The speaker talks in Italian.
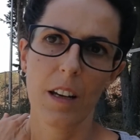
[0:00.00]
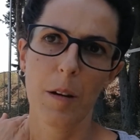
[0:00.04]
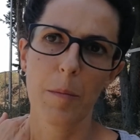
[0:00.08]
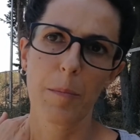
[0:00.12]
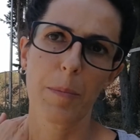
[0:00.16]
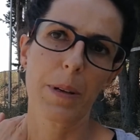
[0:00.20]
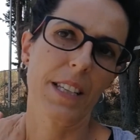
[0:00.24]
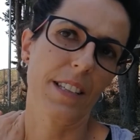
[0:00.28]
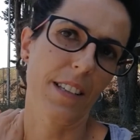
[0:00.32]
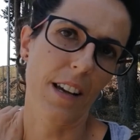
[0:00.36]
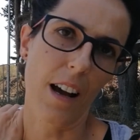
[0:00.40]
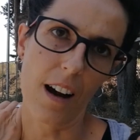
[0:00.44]

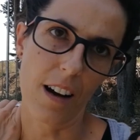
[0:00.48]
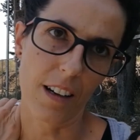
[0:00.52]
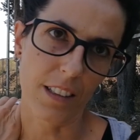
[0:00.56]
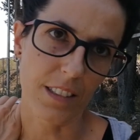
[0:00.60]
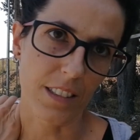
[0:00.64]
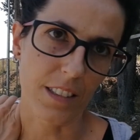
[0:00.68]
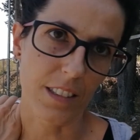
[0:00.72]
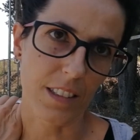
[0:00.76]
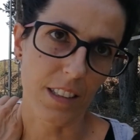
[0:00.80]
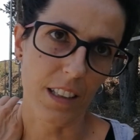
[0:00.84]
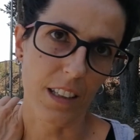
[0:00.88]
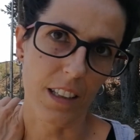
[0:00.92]

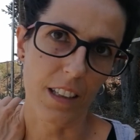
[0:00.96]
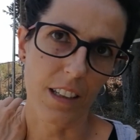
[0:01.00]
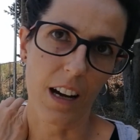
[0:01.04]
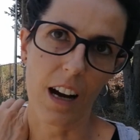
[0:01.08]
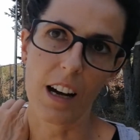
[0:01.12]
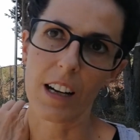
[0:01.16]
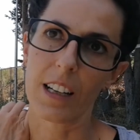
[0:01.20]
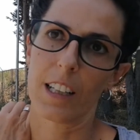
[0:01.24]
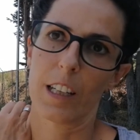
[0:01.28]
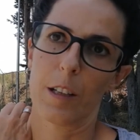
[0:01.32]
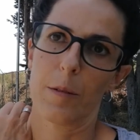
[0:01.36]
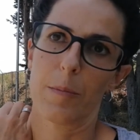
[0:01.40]
pesante,
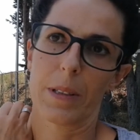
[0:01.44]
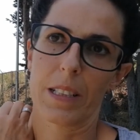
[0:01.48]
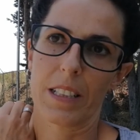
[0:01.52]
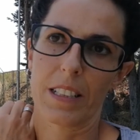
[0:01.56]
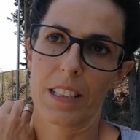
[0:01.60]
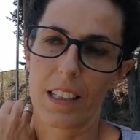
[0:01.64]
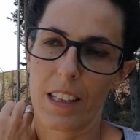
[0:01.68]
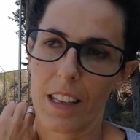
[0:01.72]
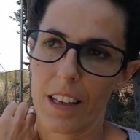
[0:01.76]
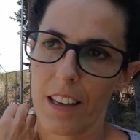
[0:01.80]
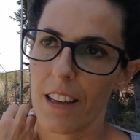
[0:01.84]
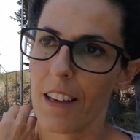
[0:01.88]
anche
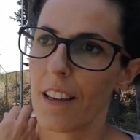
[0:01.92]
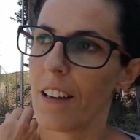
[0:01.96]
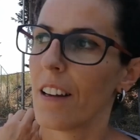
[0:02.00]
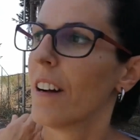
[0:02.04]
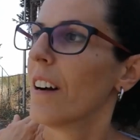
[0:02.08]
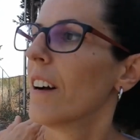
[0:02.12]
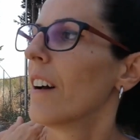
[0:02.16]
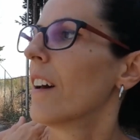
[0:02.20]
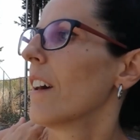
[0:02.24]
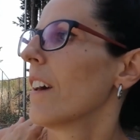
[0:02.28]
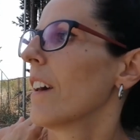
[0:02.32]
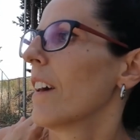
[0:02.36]
perché
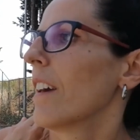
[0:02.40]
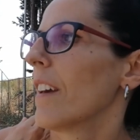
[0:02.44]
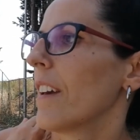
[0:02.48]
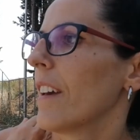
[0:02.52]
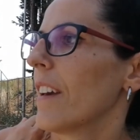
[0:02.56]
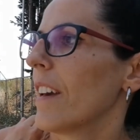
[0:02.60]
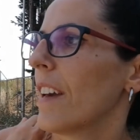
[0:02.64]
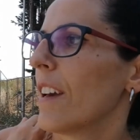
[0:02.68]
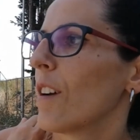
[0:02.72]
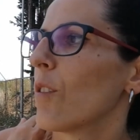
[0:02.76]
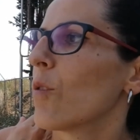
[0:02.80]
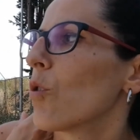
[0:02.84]

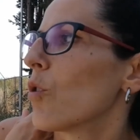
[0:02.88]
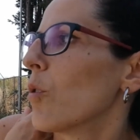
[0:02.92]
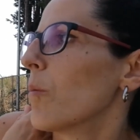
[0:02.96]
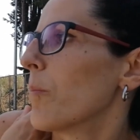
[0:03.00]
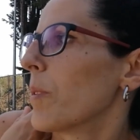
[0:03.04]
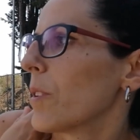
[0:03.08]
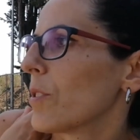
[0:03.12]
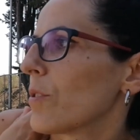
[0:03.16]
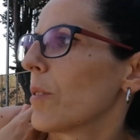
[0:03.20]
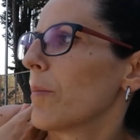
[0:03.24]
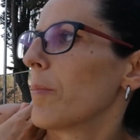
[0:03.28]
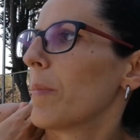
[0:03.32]
eh, è un
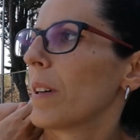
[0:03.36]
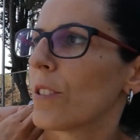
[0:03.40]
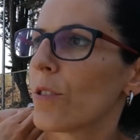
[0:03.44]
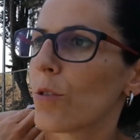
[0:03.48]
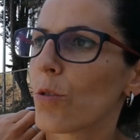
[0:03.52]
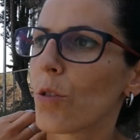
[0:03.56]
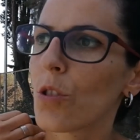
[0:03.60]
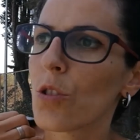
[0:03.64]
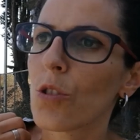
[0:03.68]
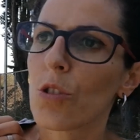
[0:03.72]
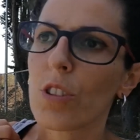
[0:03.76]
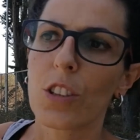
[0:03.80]
completo
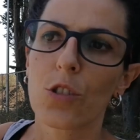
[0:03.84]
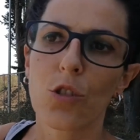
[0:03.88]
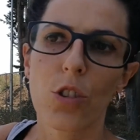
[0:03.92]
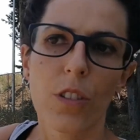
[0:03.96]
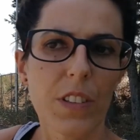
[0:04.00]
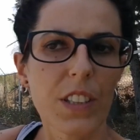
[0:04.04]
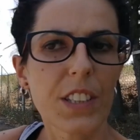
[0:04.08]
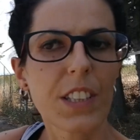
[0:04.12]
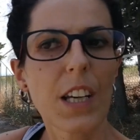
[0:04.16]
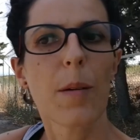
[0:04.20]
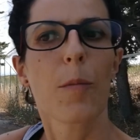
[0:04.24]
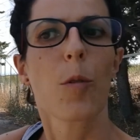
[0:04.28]
abbandono che
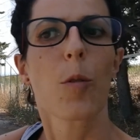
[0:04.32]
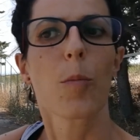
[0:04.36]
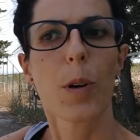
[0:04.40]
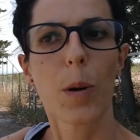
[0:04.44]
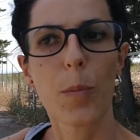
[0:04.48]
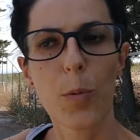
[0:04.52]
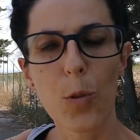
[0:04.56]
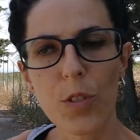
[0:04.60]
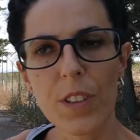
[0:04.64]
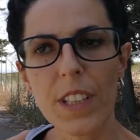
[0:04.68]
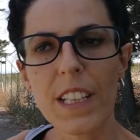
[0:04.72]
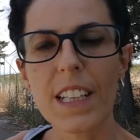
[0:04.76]
noi vediamo
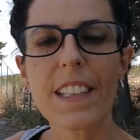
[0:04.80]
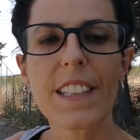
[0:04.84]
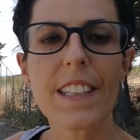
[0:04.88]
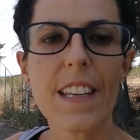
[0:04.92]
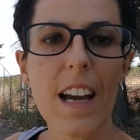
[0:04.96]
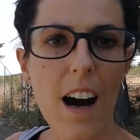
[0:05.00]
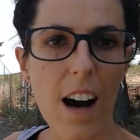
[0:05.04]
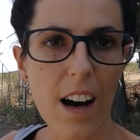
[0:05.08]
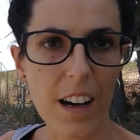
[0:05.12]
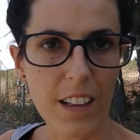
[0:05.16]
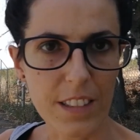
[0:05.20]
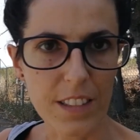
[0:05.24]
proprio
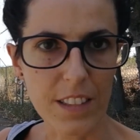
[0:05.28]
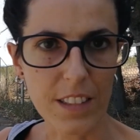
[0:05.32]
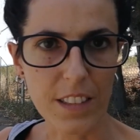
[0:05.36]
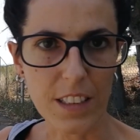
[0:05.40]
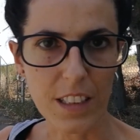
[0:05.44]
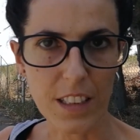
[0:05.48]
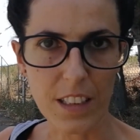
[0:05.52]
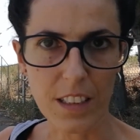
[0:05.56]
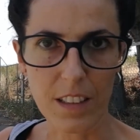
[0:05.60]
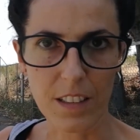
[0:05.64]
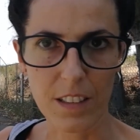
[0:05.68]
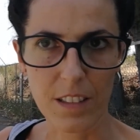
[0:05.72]
negli
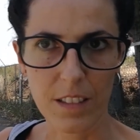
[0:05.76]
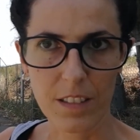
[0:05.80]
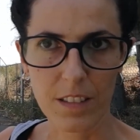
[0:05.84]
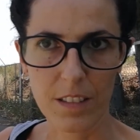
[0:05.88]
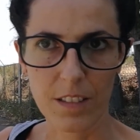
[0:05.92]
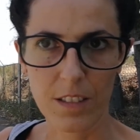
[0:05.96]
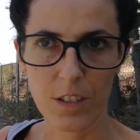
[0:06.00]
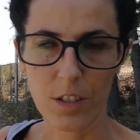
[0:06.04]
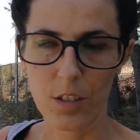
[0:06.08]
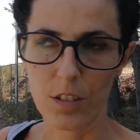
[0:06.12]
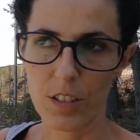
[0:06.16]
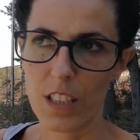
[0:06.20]
anni.
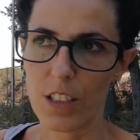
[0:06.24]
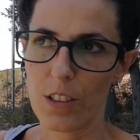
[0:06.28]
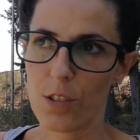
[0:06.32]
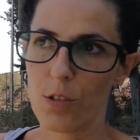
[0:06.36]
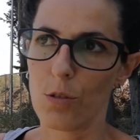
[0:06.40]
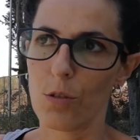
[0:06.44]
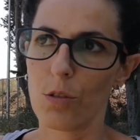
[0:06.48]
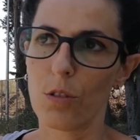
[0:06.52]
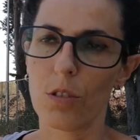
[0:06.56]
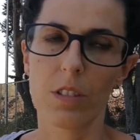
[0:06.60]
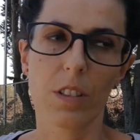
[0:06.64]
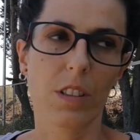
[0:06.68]
Io
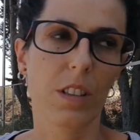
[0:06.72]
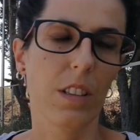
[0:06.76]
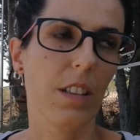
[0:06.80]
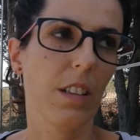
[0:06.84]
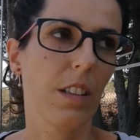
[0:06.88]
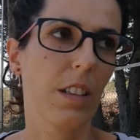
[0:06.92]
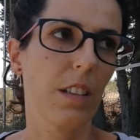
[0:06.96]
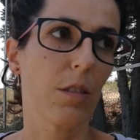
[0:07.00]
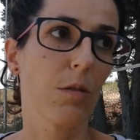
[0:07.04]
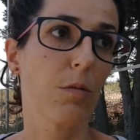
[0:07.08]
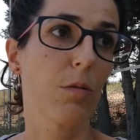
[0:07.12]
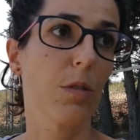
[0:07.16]
adesso
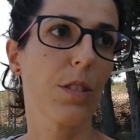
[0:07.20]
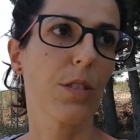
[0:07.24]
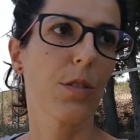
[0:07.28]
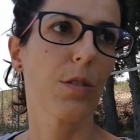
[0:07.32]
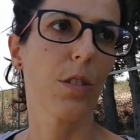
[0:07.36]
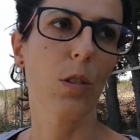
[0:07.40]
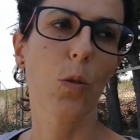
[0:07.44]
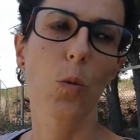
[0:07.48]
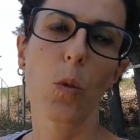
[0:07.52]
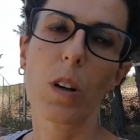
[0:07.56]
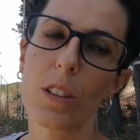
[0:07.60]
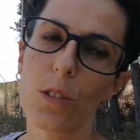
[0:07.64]
eh,
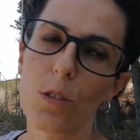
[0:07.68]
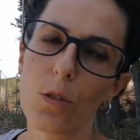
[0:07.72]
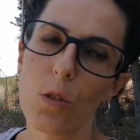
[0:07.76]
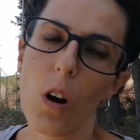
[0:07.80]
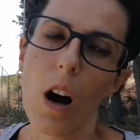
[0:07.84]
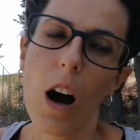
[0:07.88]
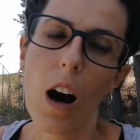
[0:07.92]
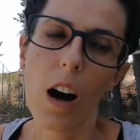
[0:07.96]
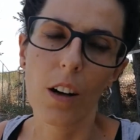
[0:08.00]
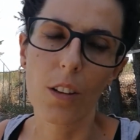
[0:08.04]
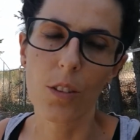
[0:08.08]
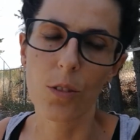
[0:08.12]
questo è il
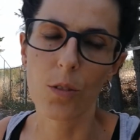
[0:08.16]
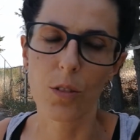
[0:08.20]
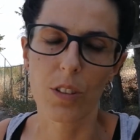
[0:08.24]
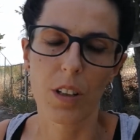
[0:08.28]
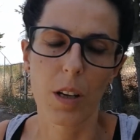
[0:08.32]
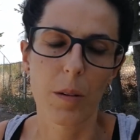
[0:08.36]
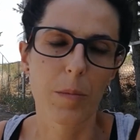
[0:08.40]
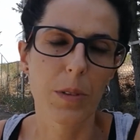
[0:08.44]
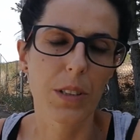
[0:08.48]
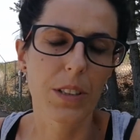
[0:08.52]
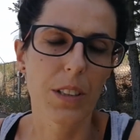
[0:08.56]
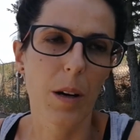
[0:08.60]
quarto anno
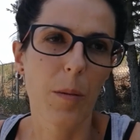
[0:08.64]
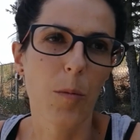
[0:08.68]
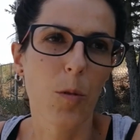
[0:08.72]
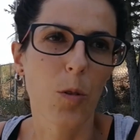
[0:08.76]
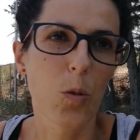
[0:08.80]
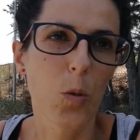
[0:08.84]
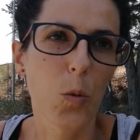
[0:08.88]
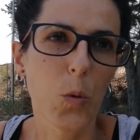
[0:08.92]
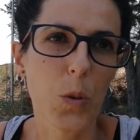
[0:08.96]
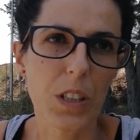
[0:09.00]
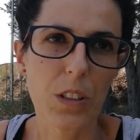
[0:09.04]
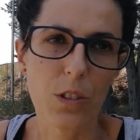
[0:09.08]
che
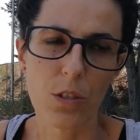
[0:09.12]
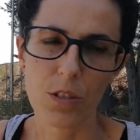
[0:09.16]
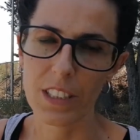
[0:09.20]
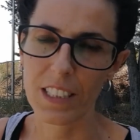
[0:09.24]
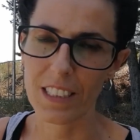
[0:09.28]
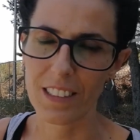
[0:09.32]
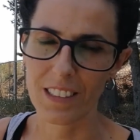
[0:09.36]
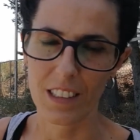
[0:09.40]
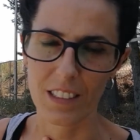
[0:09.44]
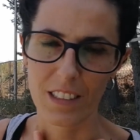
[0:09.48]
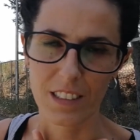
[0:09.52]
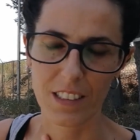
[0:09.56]
abitiamo qui, non
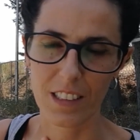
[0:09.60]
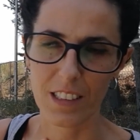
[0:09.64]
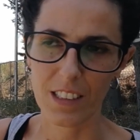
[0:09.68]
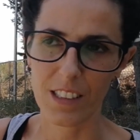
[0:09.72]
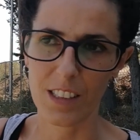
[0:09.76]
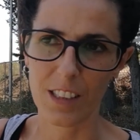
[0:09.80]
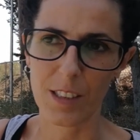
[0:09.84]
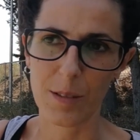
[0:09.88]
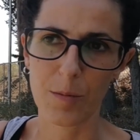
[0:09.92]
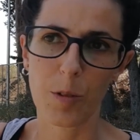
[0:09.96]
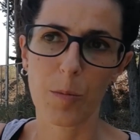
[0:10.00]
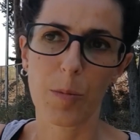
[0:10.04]
è
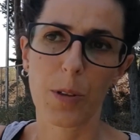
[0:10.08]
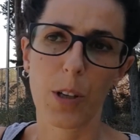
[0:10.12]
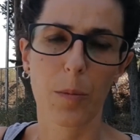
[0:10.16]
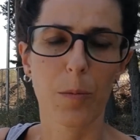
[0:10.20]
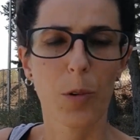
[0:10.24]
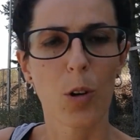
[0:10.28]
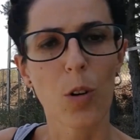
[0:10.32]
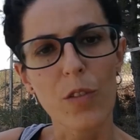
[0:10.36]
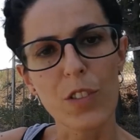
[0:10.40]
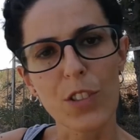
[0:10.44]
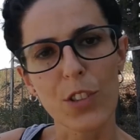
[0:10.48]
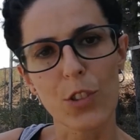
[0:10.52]
tantissimo, però
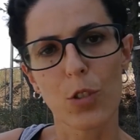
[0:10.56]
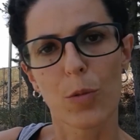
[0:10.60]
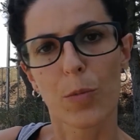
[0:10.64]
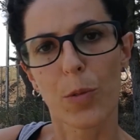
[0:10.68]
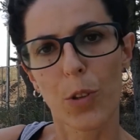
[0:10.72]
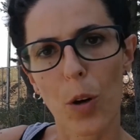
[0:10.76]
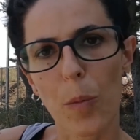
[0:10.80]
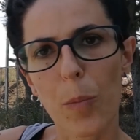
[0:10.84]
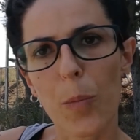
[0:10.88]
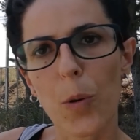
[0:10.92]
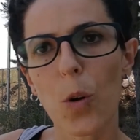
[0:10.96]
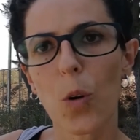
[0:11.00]
abbiamo visto
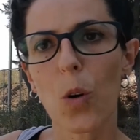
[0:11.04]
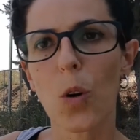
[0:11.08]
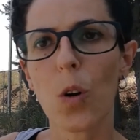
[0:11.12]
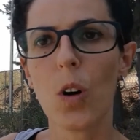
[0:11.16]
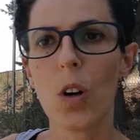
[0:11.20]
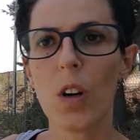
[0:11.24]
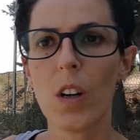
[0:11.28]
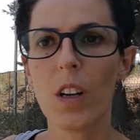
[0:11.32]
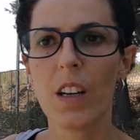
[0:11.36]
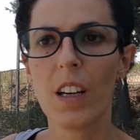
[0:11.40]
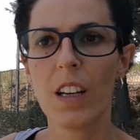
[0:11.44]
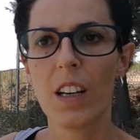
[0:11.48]
proprio
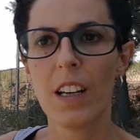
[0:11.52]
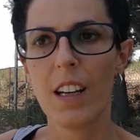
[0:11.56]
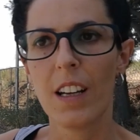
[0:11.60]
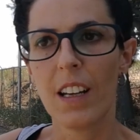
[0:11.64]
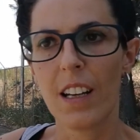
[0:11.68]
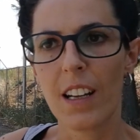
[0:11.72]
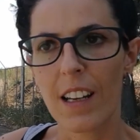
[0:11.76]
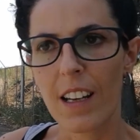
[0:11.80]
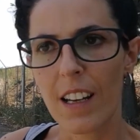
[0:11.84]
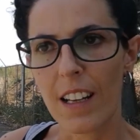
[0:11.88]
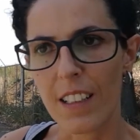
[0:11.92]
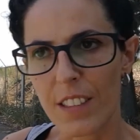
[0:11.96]

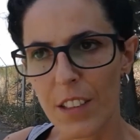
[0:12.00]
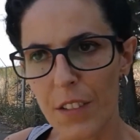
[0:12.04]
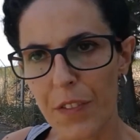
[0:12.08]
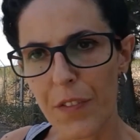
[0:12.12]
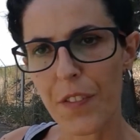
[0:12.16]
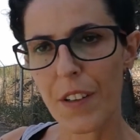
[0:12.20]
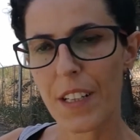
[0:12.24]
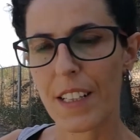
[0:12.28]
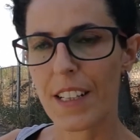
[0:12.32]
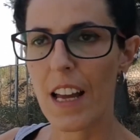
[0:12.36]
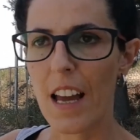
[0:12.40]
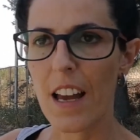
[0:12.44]
la
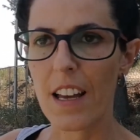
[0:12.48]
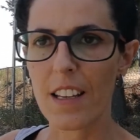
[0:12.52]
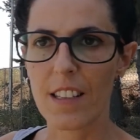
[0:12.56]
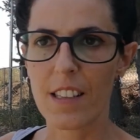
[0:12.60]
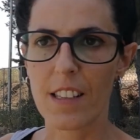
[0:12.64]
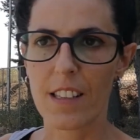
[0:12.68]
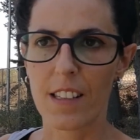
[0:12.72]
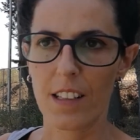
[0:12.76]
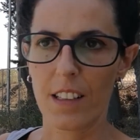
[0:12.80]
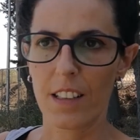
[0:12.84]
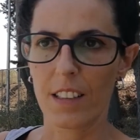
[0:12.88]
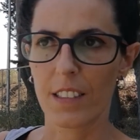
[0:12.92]

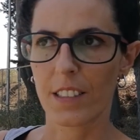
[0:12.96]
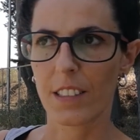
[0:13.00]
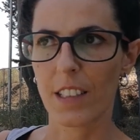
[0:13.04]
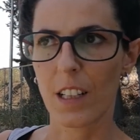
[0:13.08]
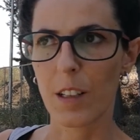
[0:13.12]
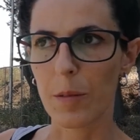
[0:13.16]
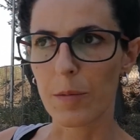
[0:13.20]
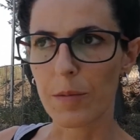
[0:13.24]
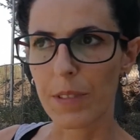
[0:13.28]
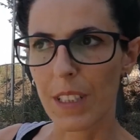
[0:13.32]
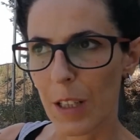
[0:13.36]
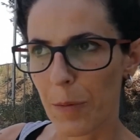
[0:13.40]
differenza
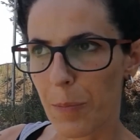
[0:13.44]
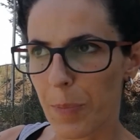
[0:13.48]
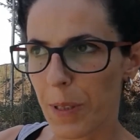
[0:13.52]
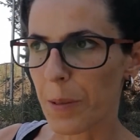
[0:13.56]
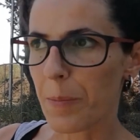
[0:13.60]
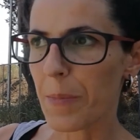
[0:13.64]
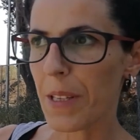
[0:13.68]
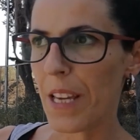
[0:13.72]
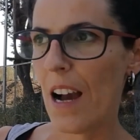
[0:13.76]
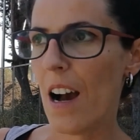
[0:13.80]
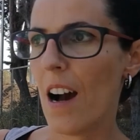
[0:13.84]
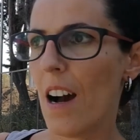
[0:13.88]
dal, dai
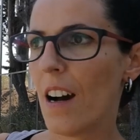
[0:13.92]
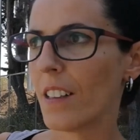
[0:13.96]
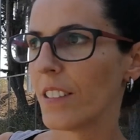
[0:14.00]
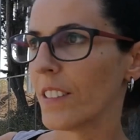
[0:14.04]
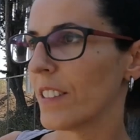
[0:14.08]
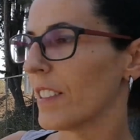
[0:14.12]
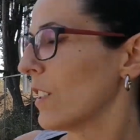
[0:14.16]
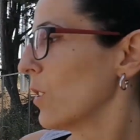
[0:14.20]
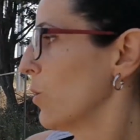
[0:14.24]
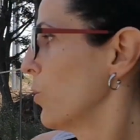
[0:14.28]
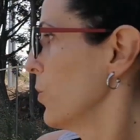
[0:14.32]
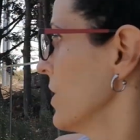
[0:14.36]
primi
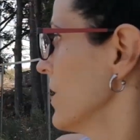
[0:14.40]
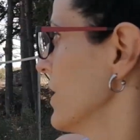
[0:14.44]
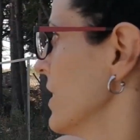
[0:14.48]
anni. Qui